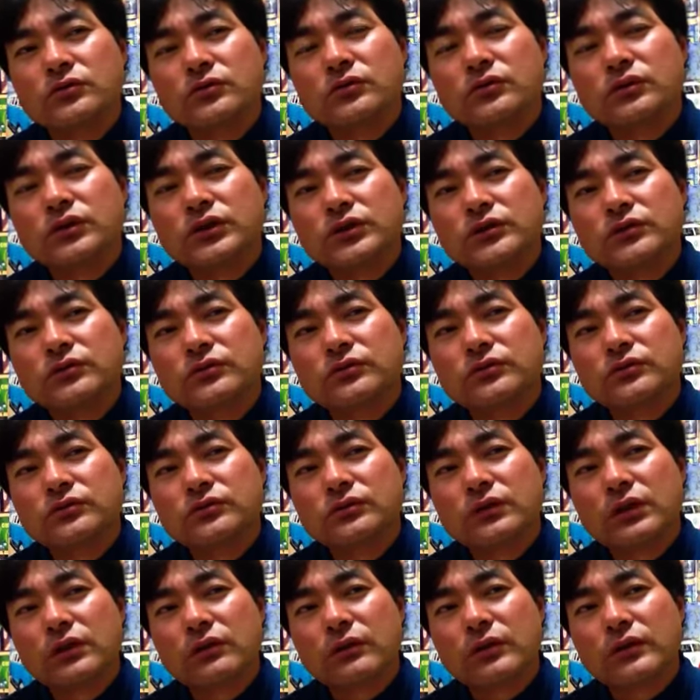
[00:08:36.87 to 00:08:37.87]
理
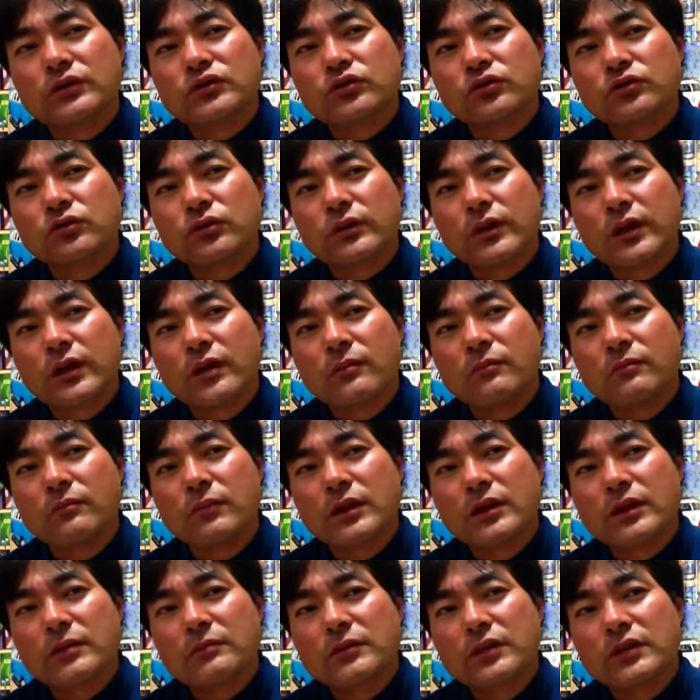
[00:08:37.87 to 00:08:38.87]
由なのかちょっとね、
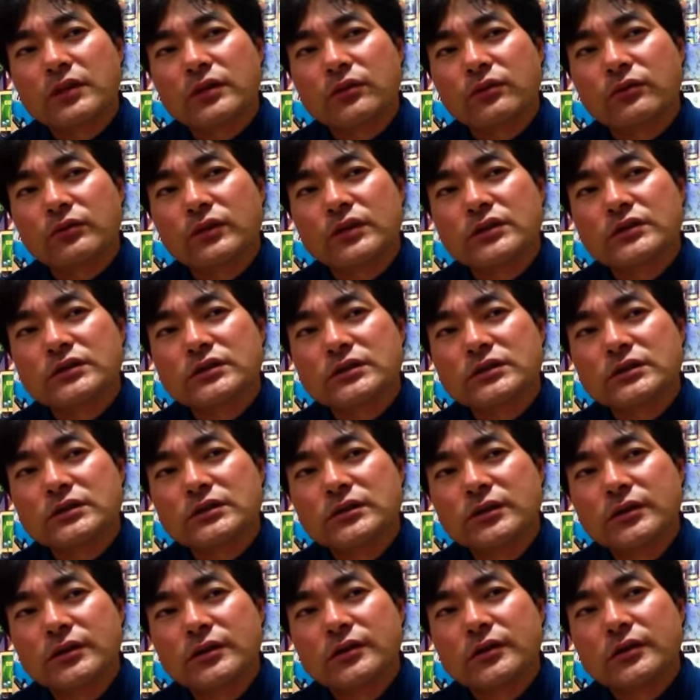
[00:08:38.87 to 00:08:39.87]
まだ見えてこないし、
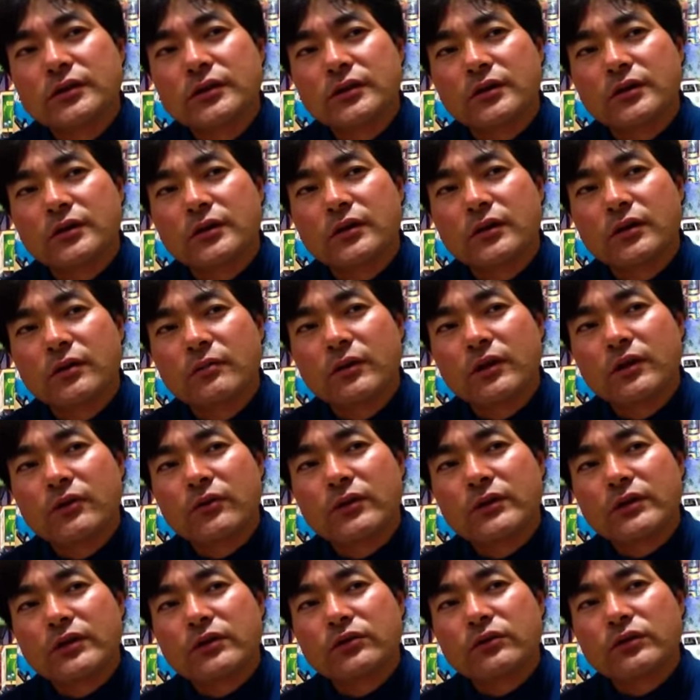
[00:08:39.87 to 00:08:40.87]
えー、まあ、
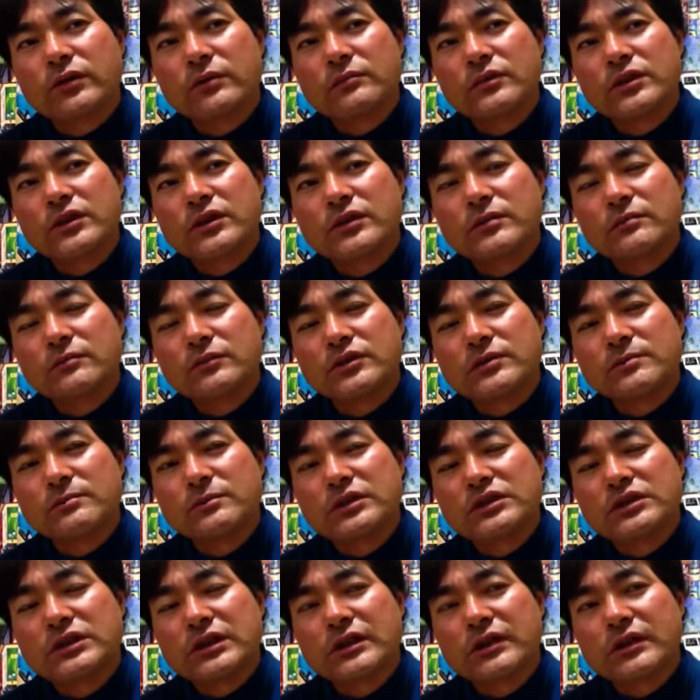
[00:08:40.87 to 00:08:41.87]
わざとね、見え、
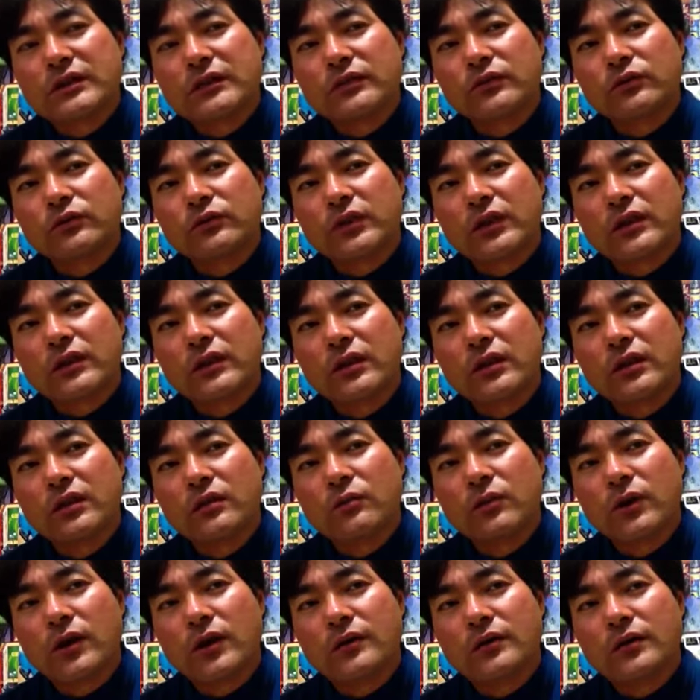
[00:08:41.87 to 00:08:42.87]
見してないので
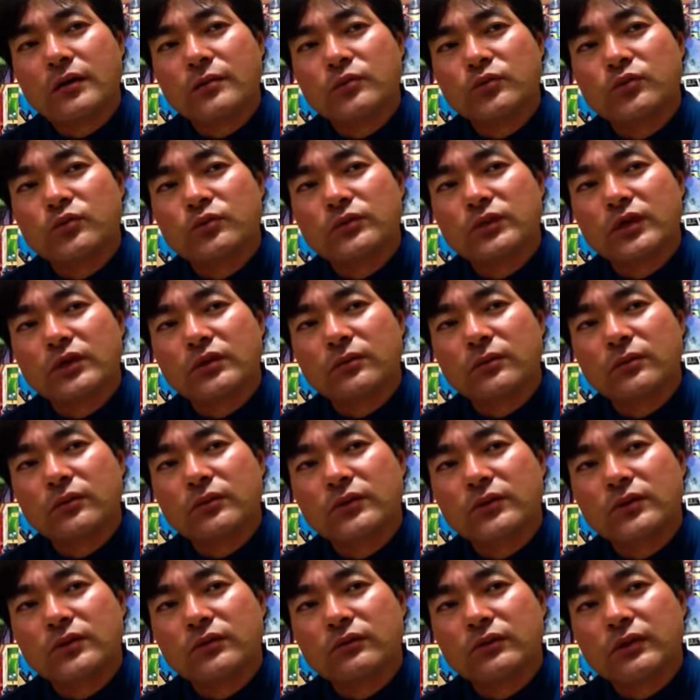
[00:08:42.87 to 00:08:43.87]
ね、わかんない部分だと思う
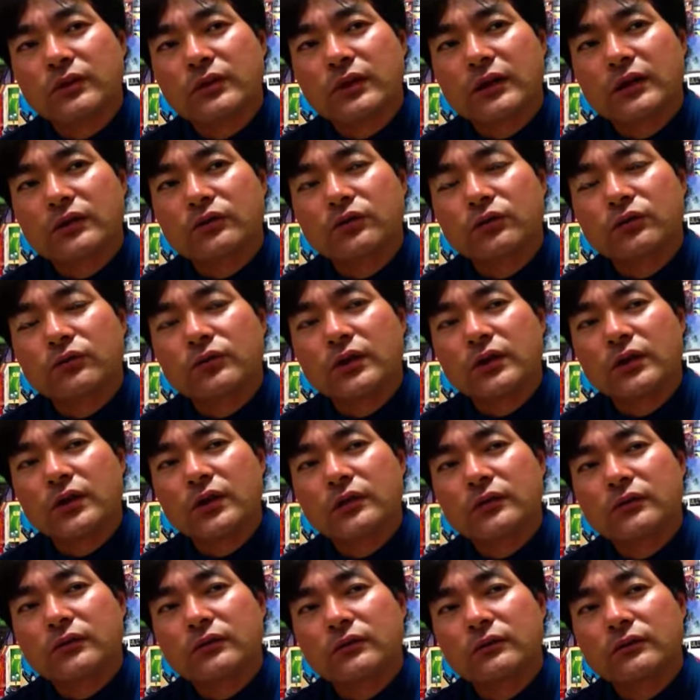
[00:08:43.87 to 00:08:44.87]
んですけどね。だからどん
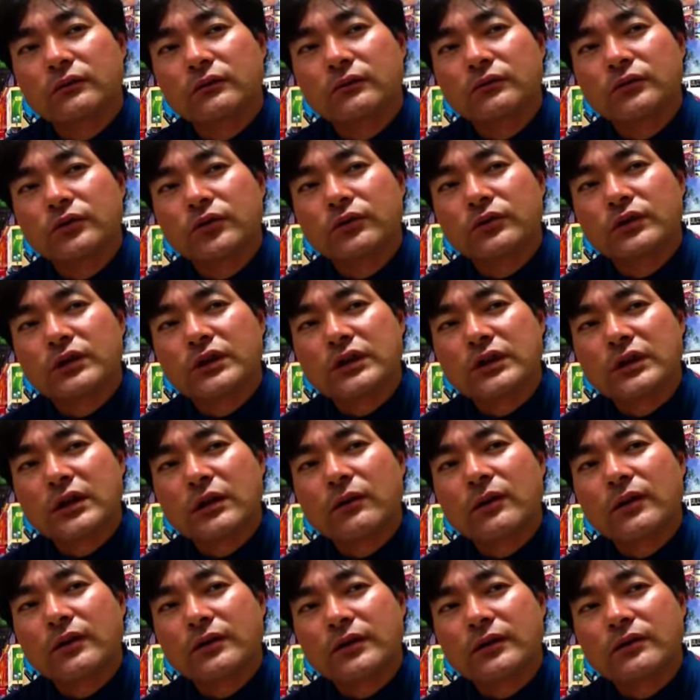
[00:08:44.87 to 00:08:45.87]
な料理人か
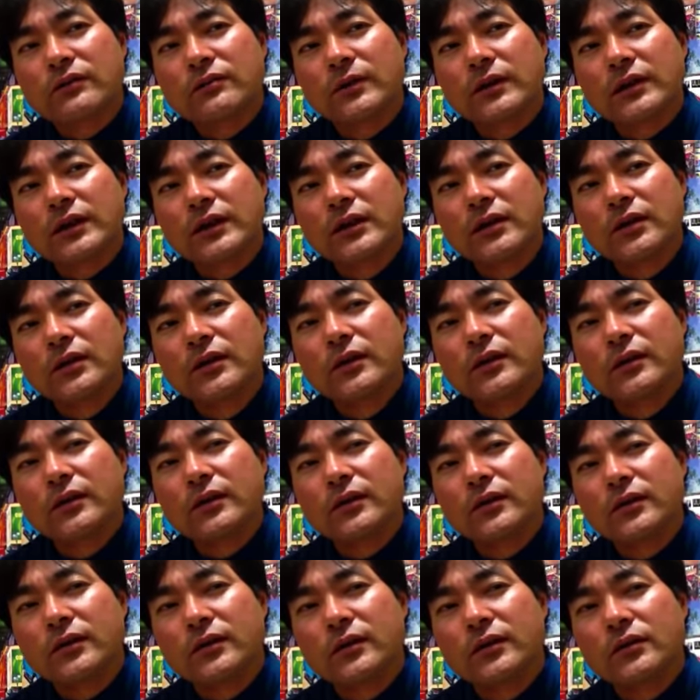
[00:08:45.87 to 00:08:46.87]
わかんない。つまり、
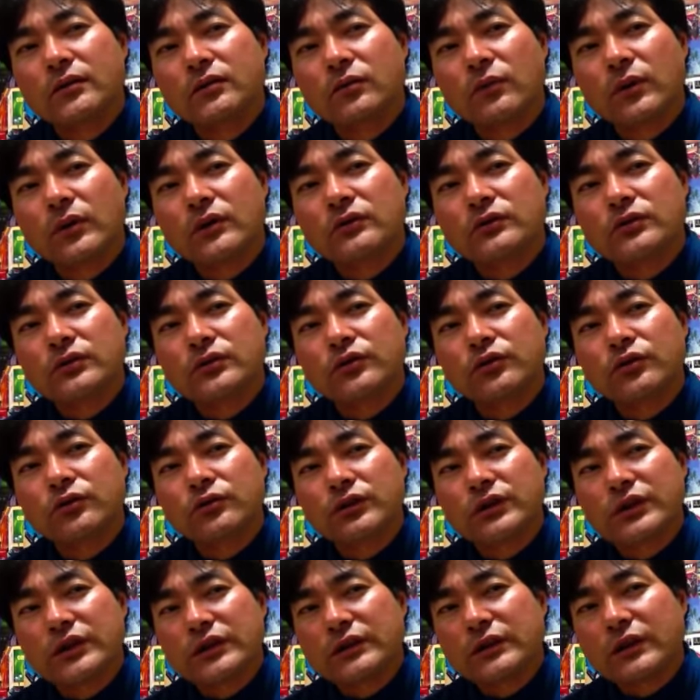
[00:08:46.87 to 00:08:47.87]
えっ、ー、と、悪い料
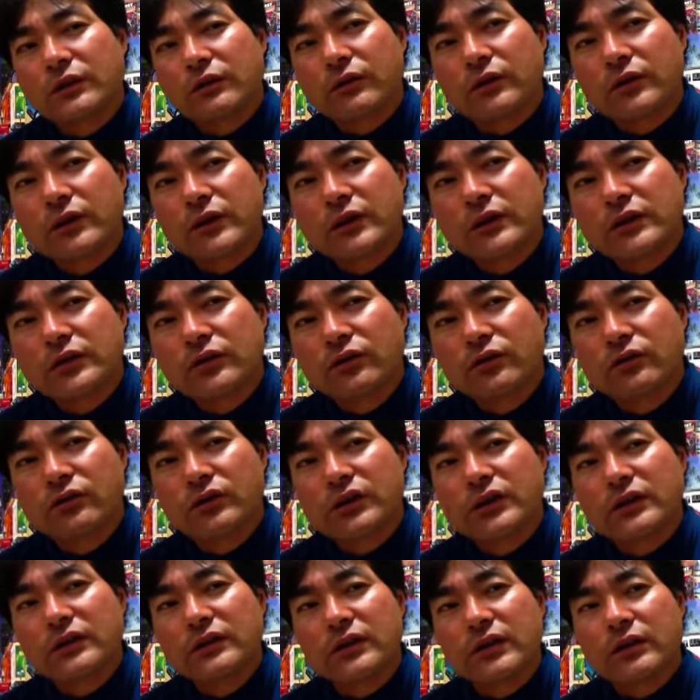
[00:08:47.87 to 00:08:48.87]
理人なのかな、いい料理
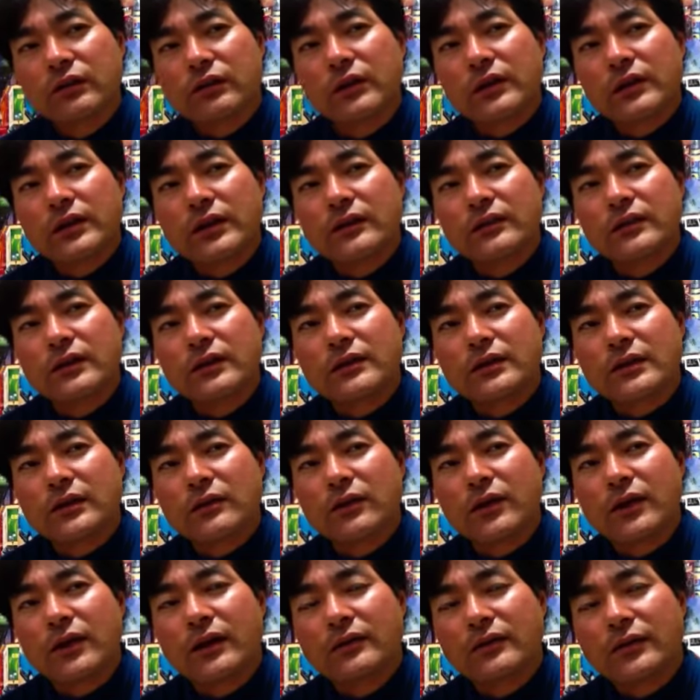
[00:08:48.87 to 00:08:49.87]
人なのかね、何が
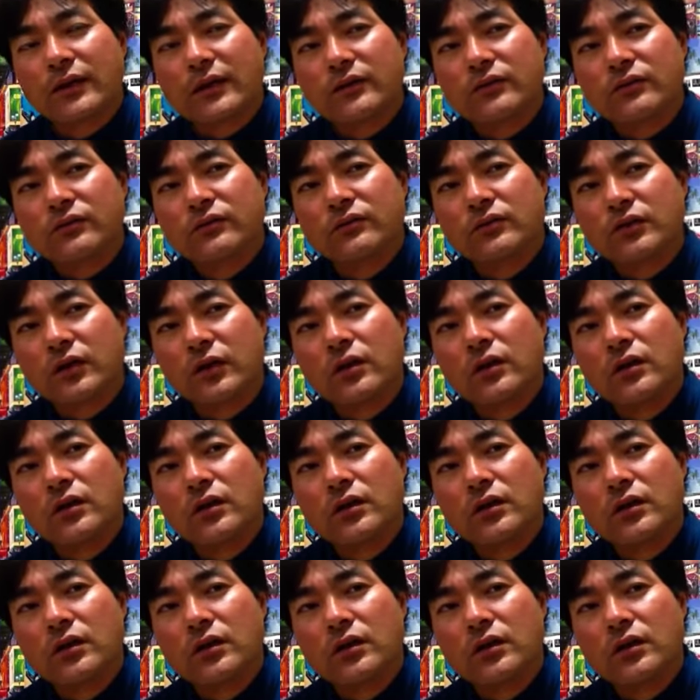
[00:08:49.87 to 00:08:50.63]
わかんないっていうね、